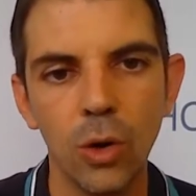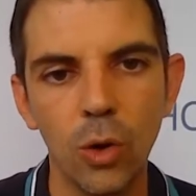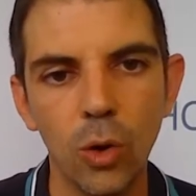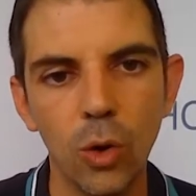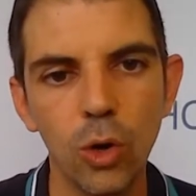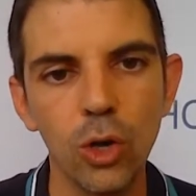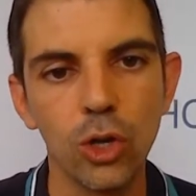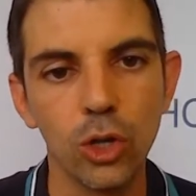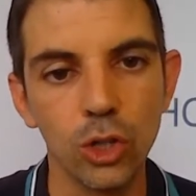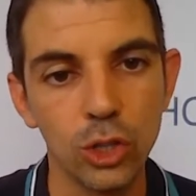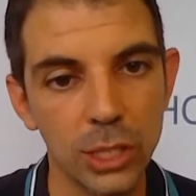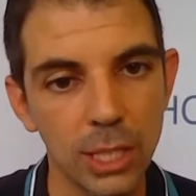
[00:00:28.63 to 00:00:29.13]

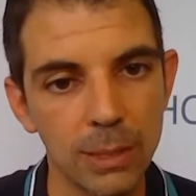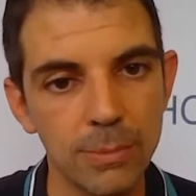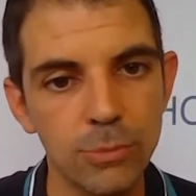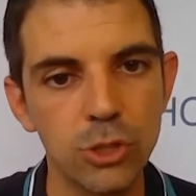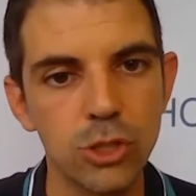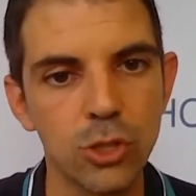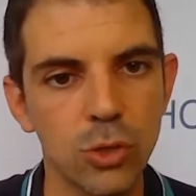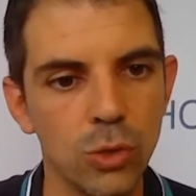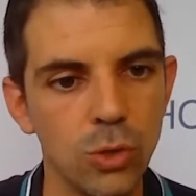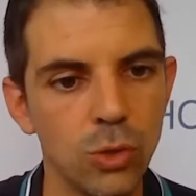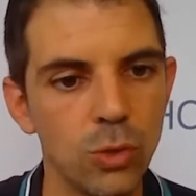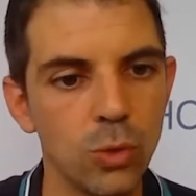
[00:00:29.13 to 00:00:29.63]
Hoy
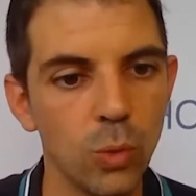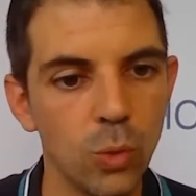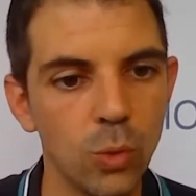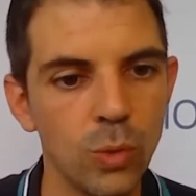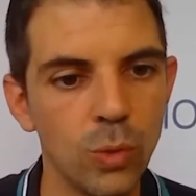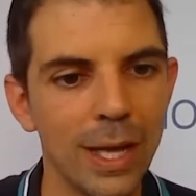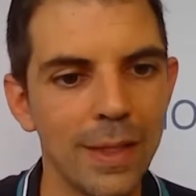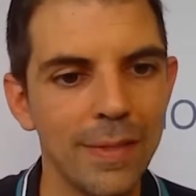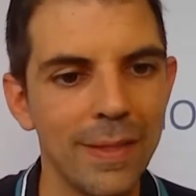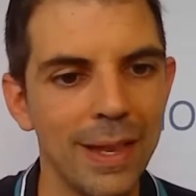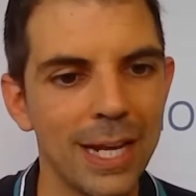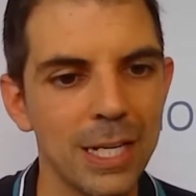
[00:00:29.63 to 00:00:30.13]
contamos con
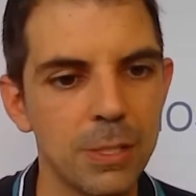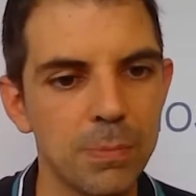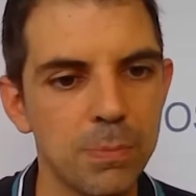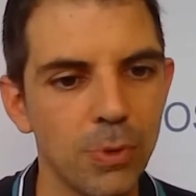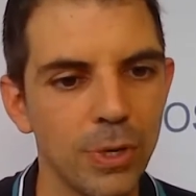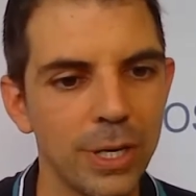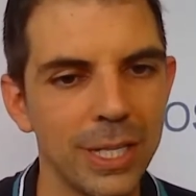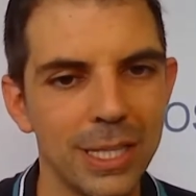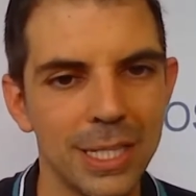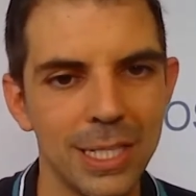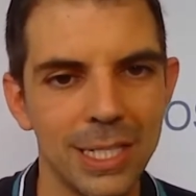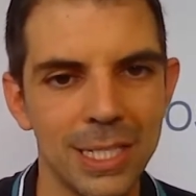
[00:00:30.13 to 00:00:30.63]
una de las
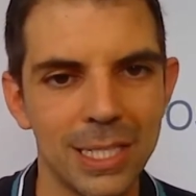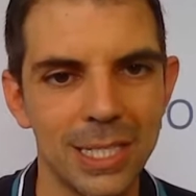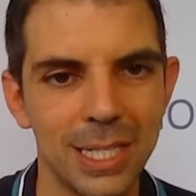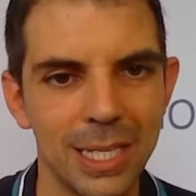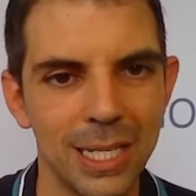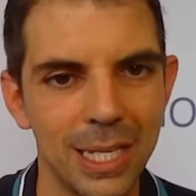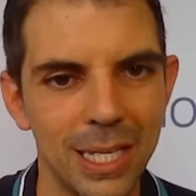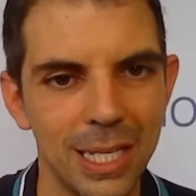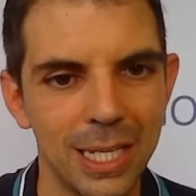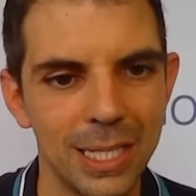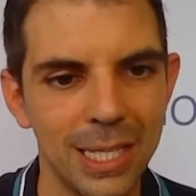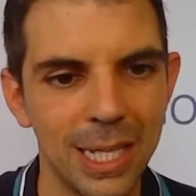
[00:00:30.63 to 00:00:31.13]
ponentes
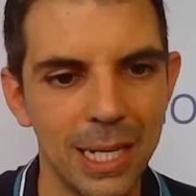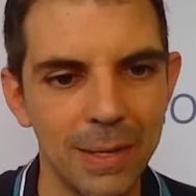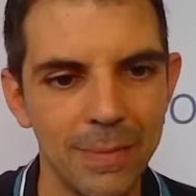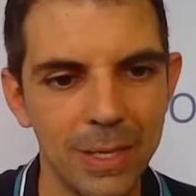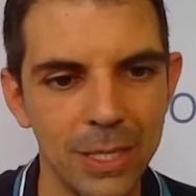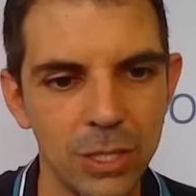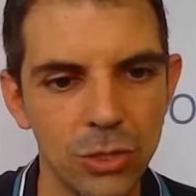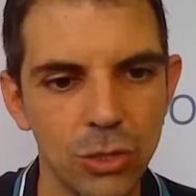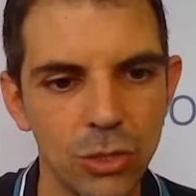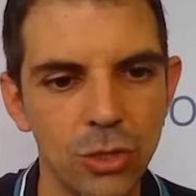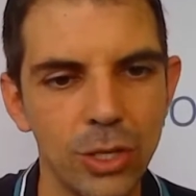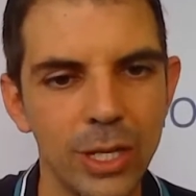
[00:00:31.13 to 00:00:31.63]
del
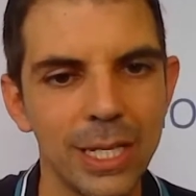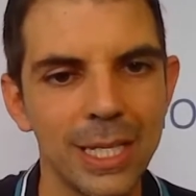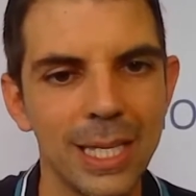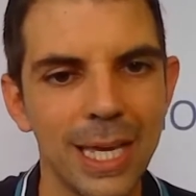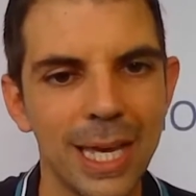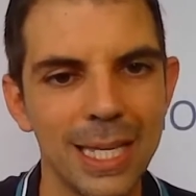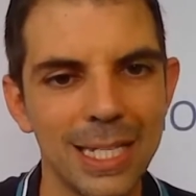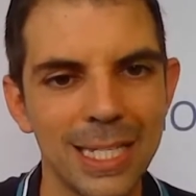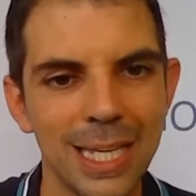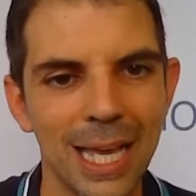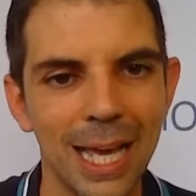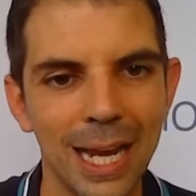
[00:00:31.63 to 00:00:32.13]
evento,
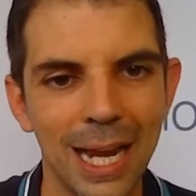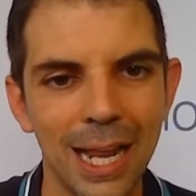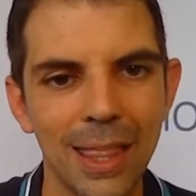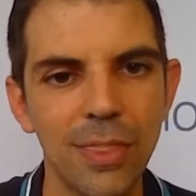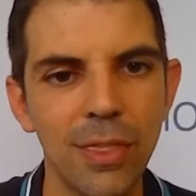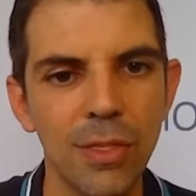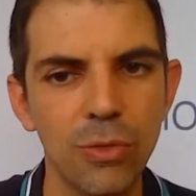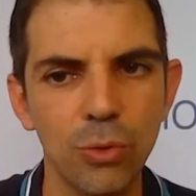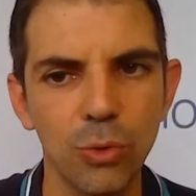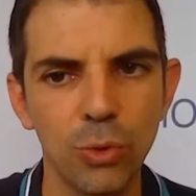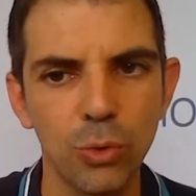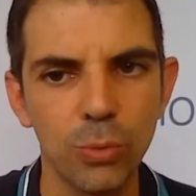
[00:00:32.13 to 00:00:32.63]
ella es
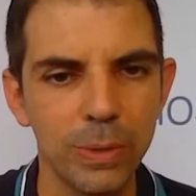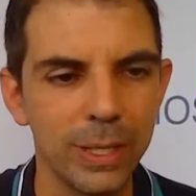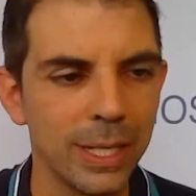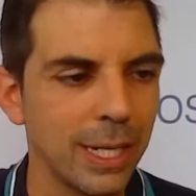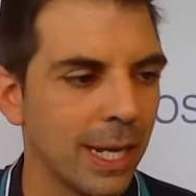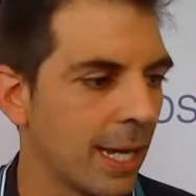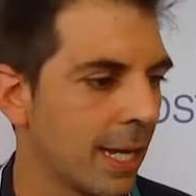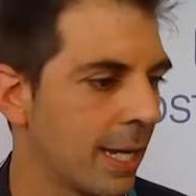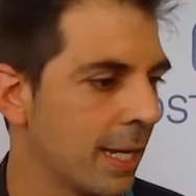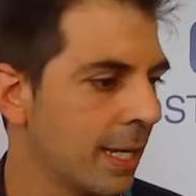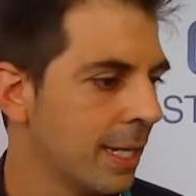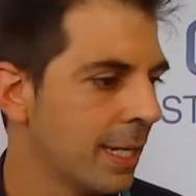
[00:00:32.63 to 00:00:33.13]
Aranza
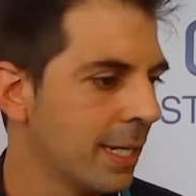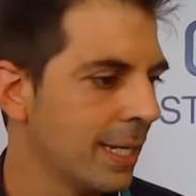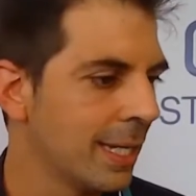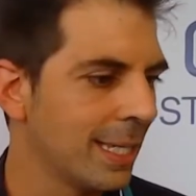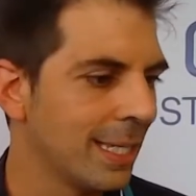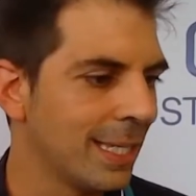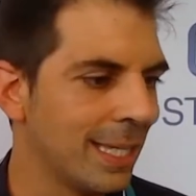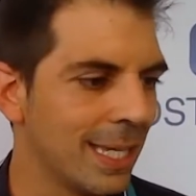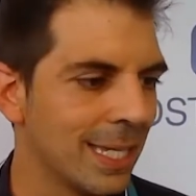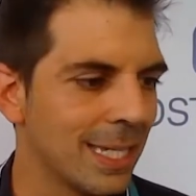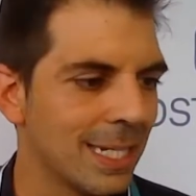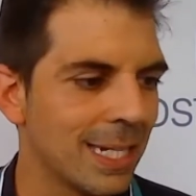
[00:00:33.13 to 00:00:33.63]
Zurbina
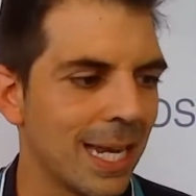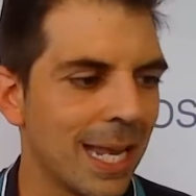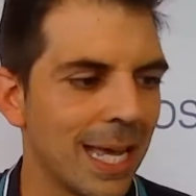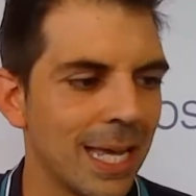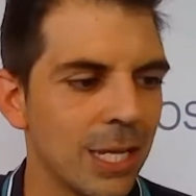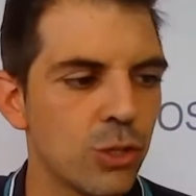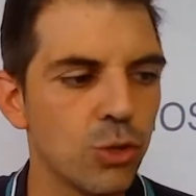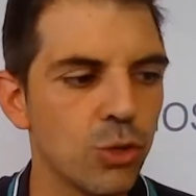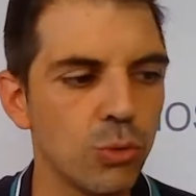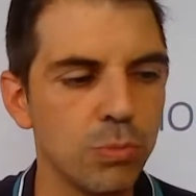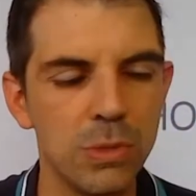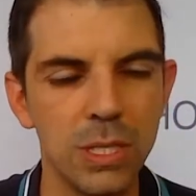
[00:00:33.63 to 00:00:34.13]
y es
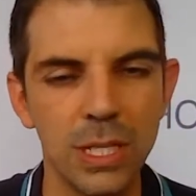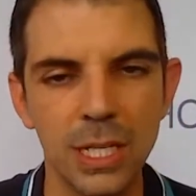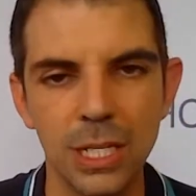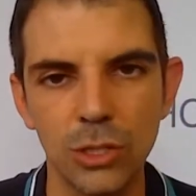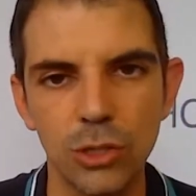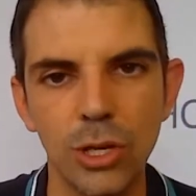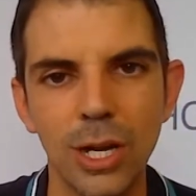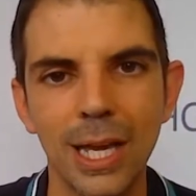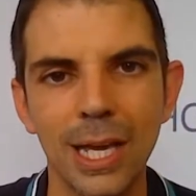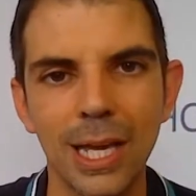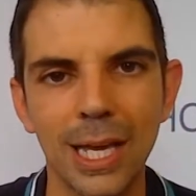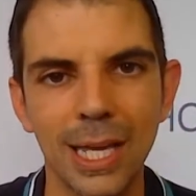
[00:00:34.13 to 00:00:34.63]
la
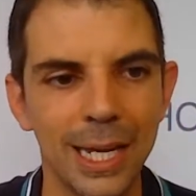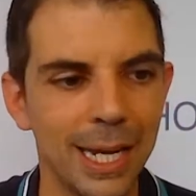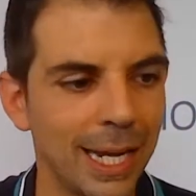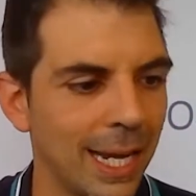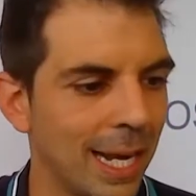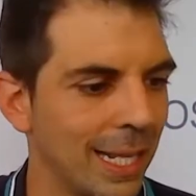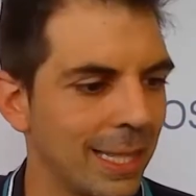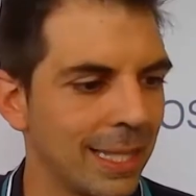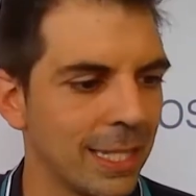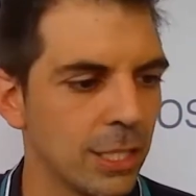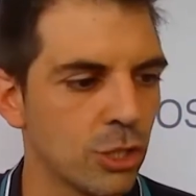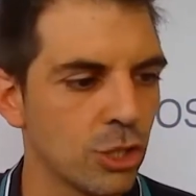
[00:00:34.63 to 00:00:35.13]
subdirectora
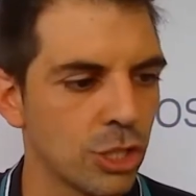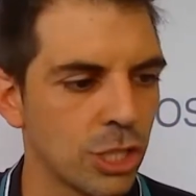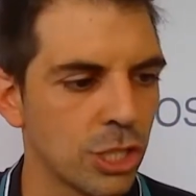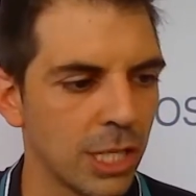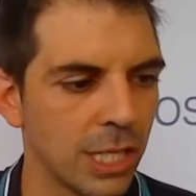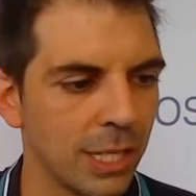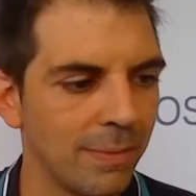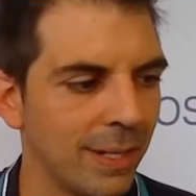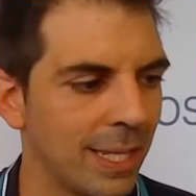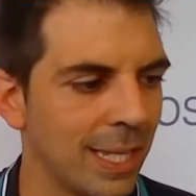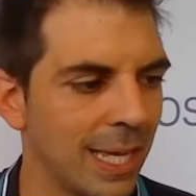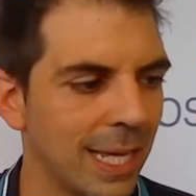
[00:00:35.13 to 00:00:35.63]
general de
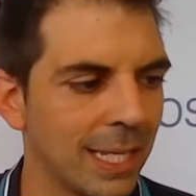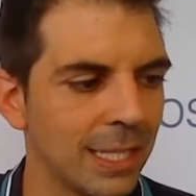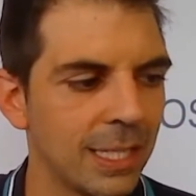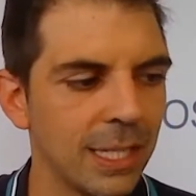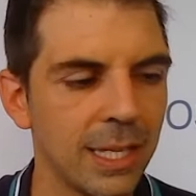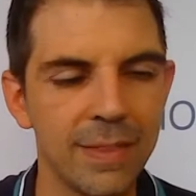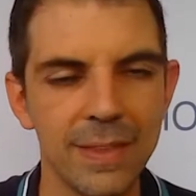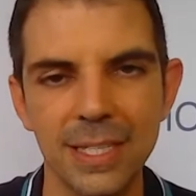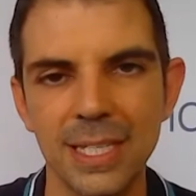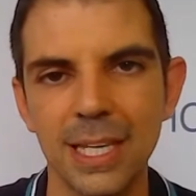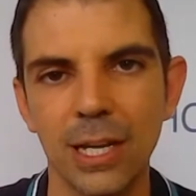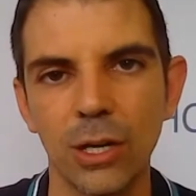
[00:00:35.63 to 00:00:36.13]
Sostenibilidad
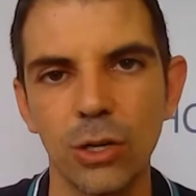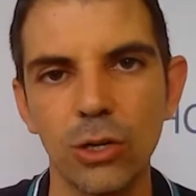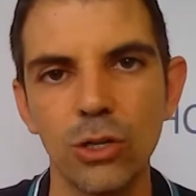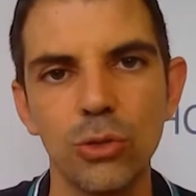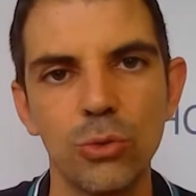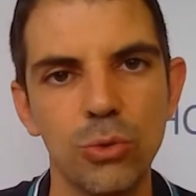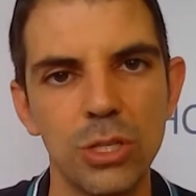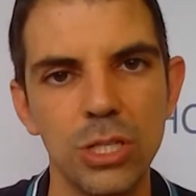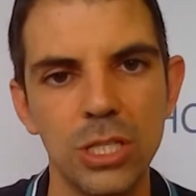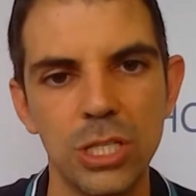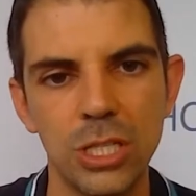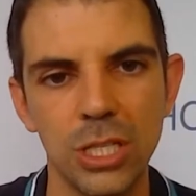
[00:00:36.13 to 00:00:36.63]
y Desarrollo
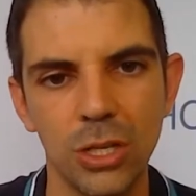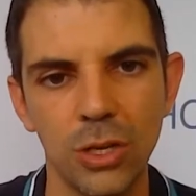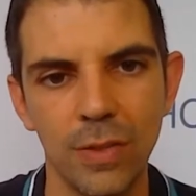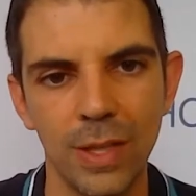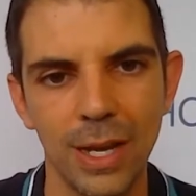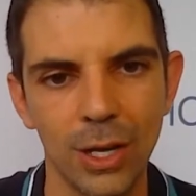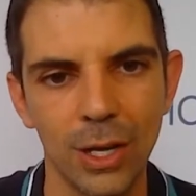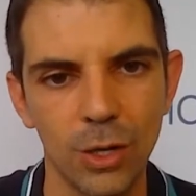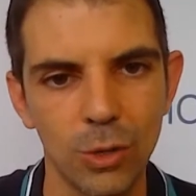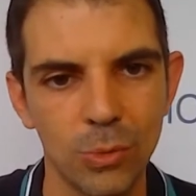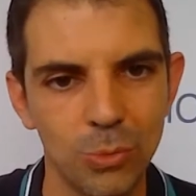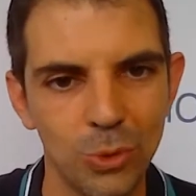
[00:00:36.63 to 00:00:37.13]
Turístico de
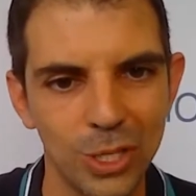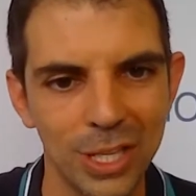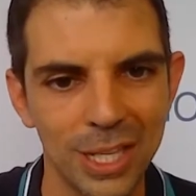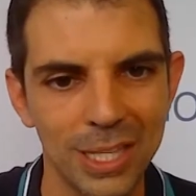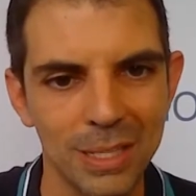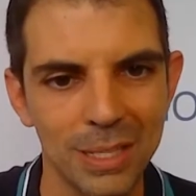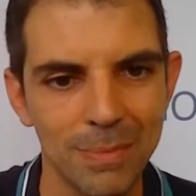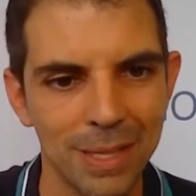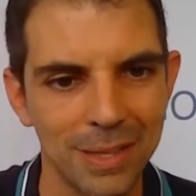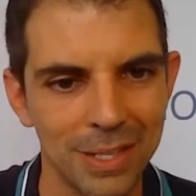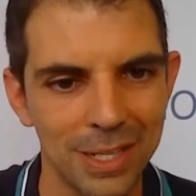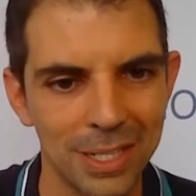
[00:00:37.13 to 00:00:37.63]
la Comunidad
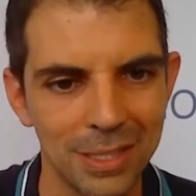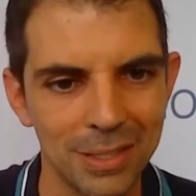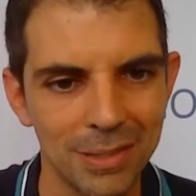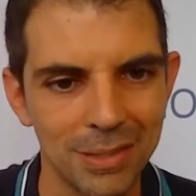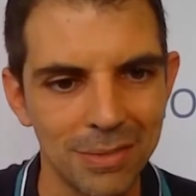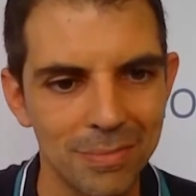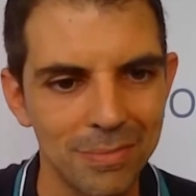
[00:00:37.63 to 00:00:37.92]
de Madrid.